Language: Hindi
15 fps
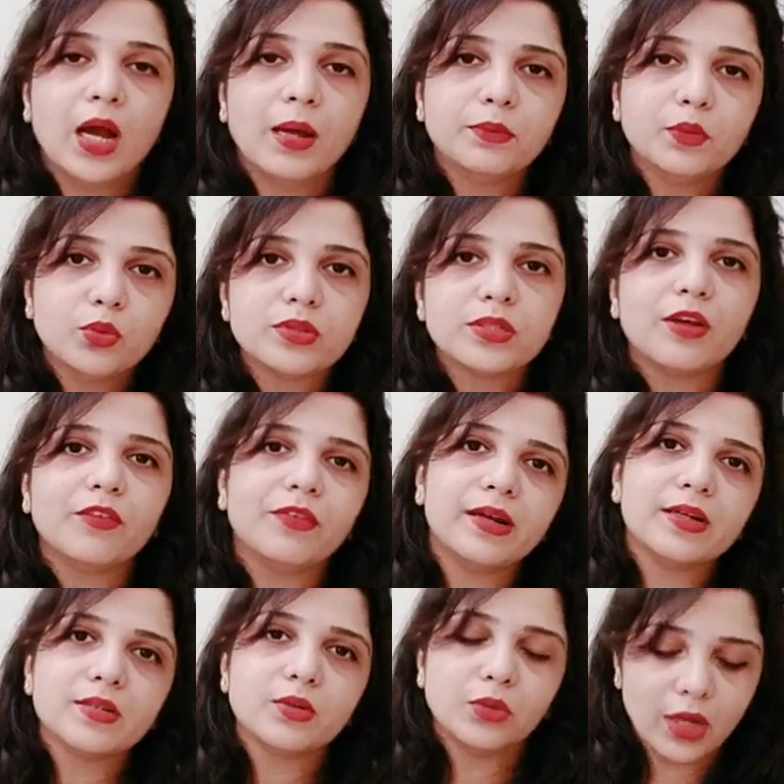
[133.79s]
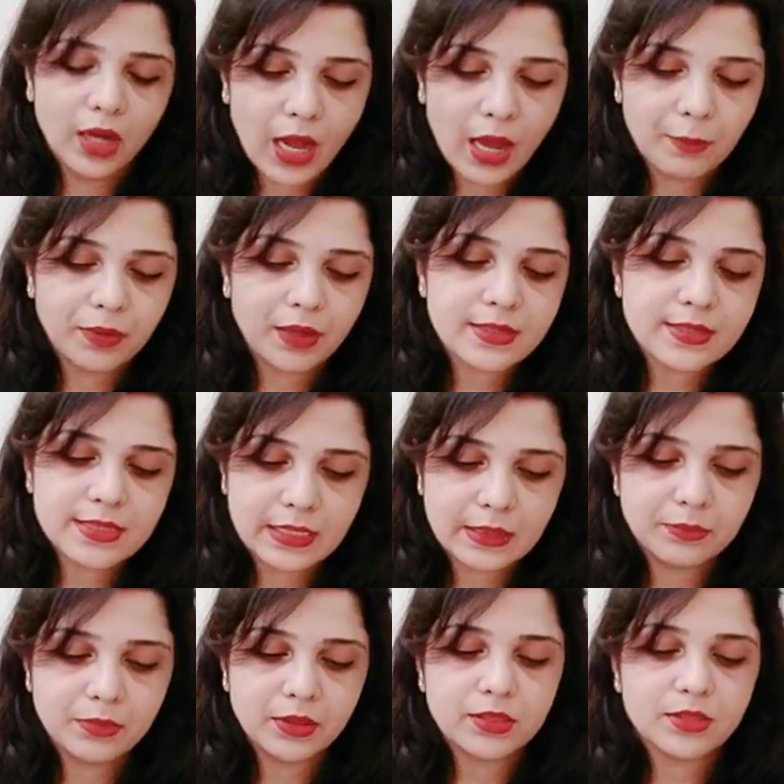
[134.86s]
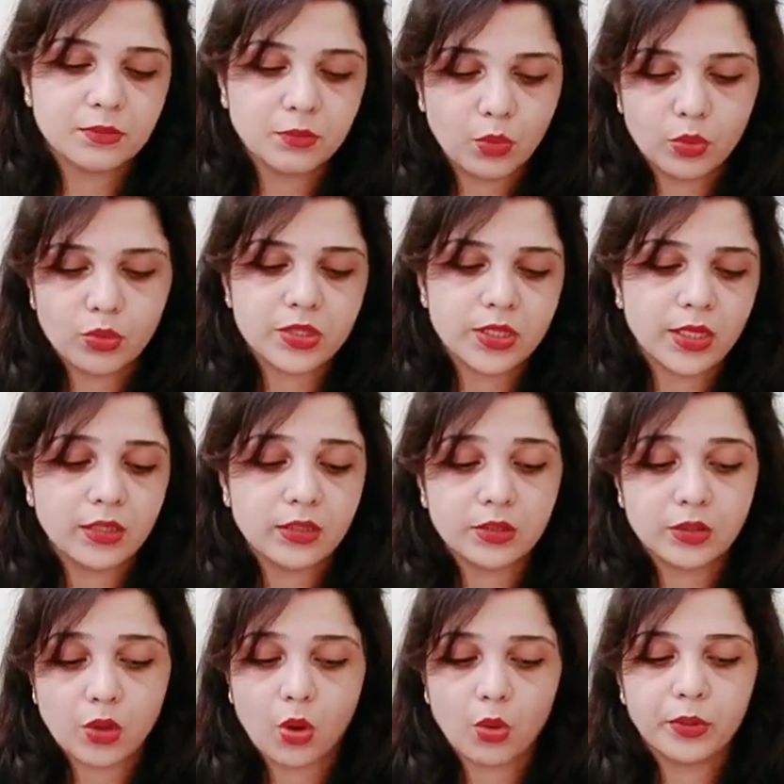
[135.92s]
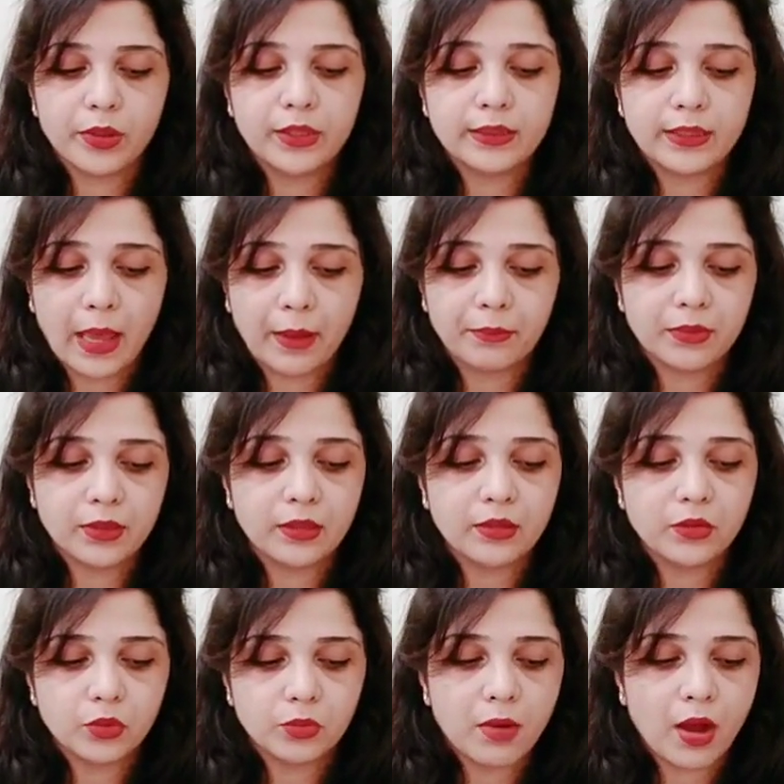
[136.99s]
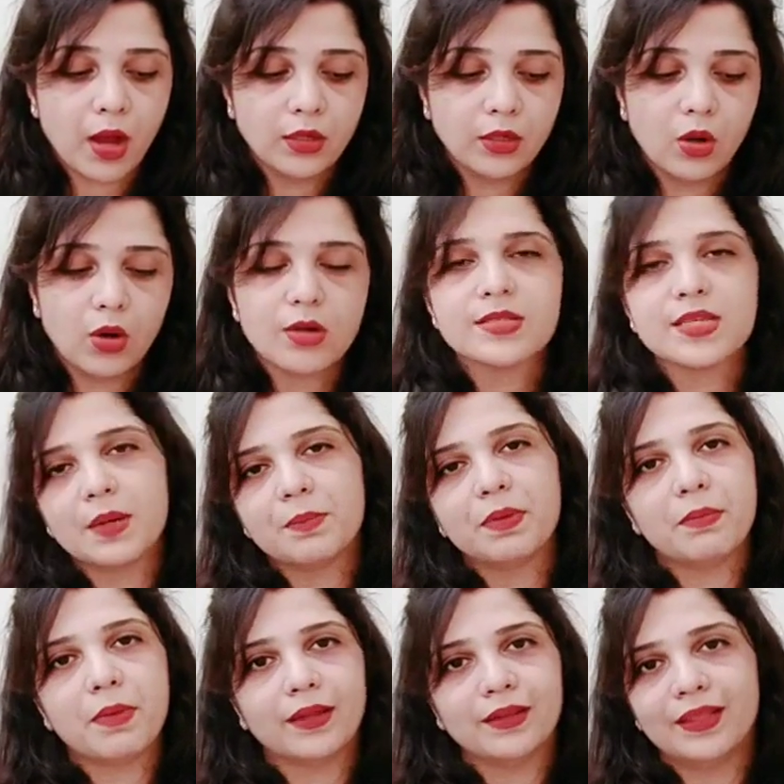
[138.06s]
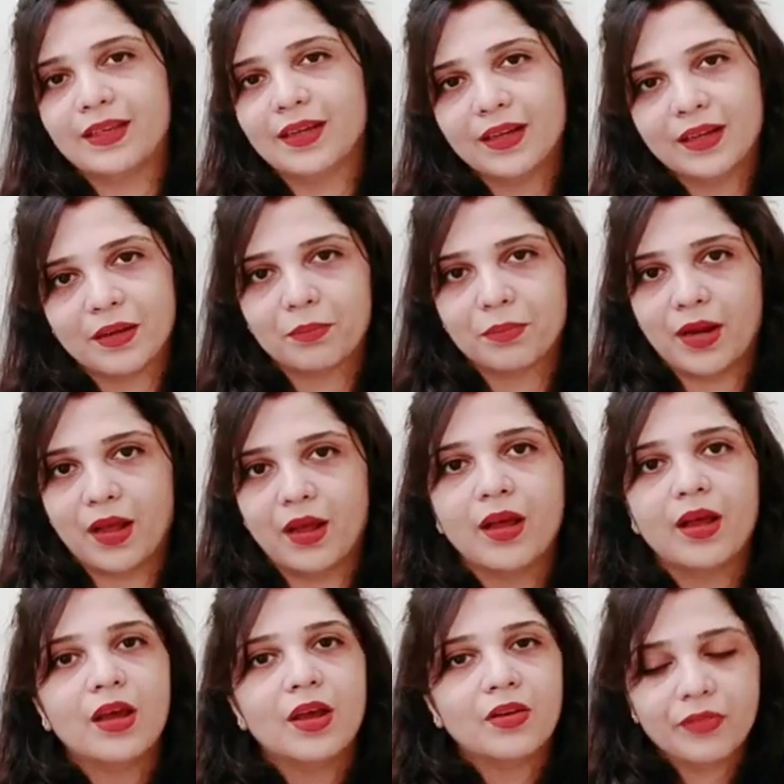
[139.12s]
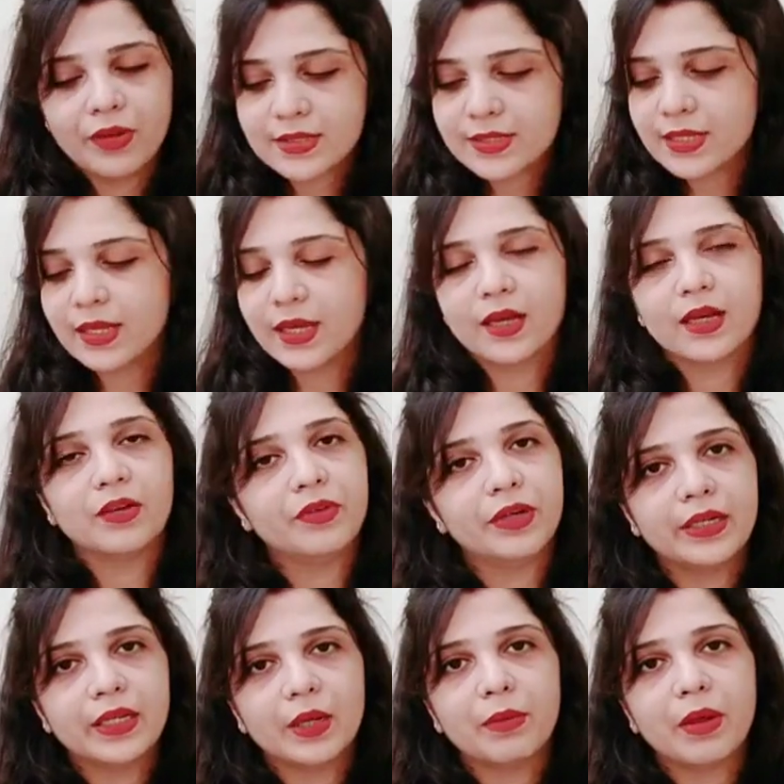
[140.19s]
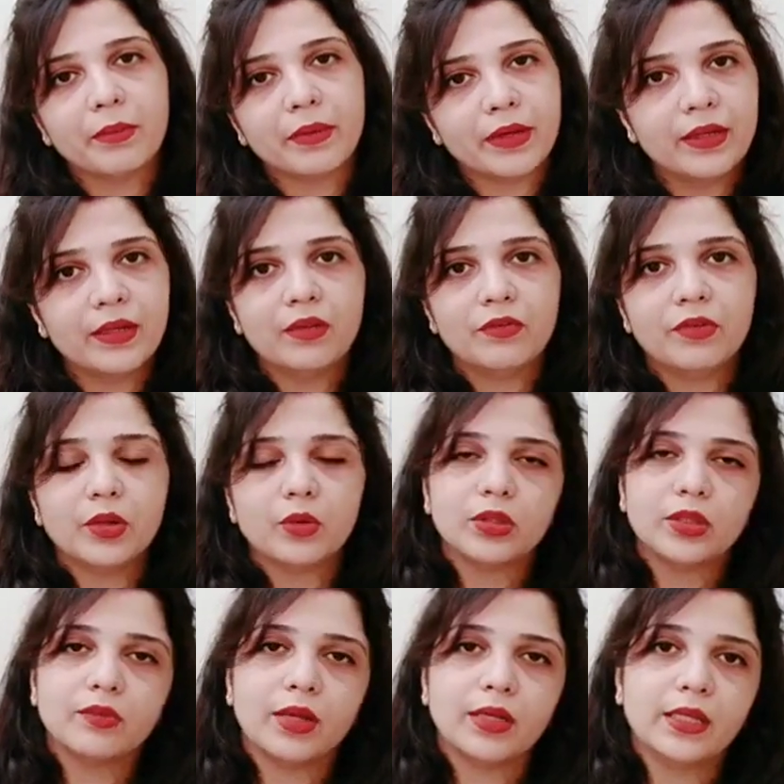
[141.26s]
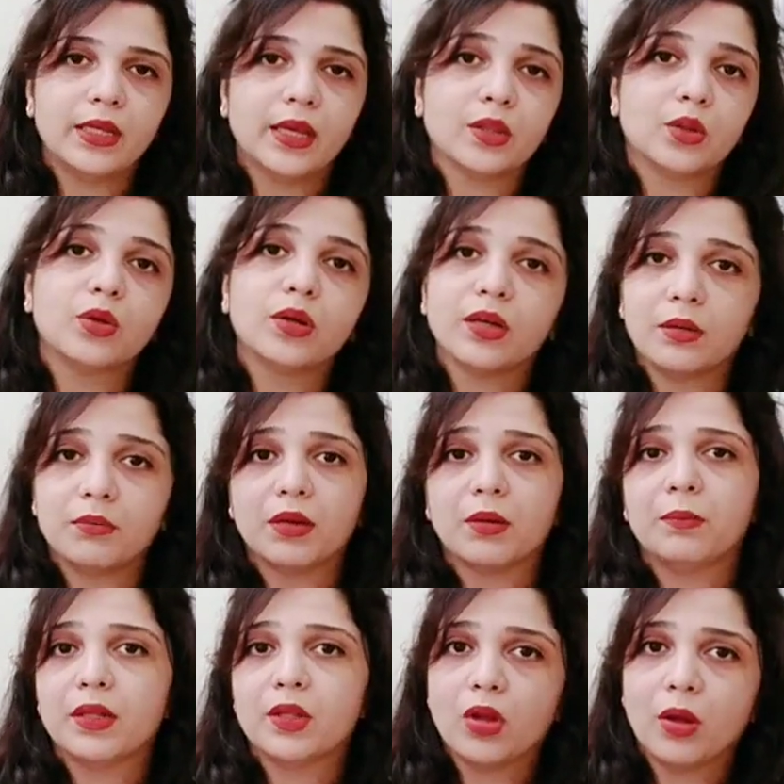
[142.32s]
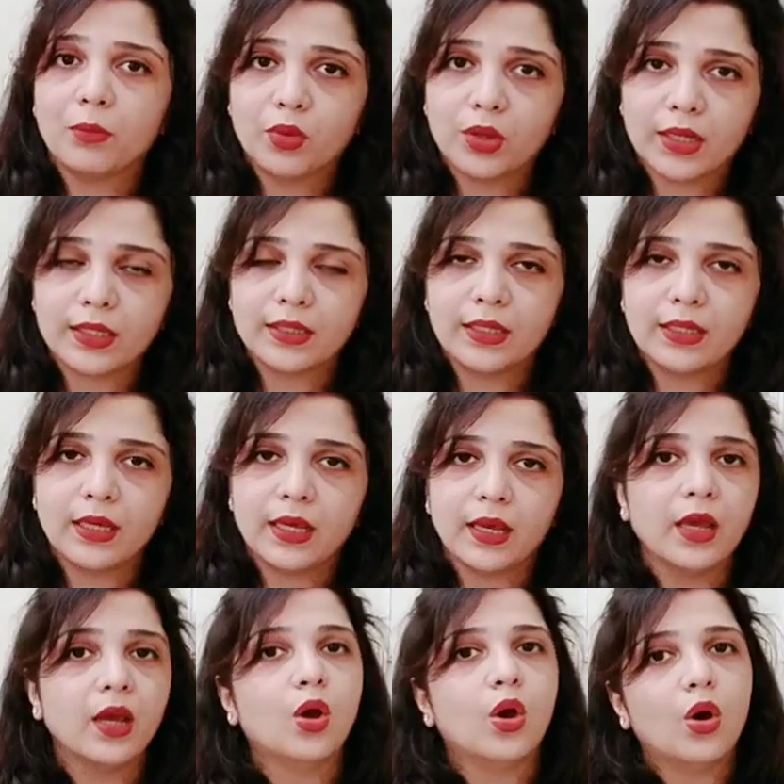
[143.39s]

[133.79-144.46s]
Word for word: अब दूसरा फ्रेंड्स होगा आपका स्लीपर्स मोजे टॉवल नैपकिन रुमाल और सर पे बांधने का कपड़ा फ्रेंड्स देखिए अगर विंटर में आपकी डिलीवरी होने वाली है तो गर्म कपड़े तो आपको रखने ही हैं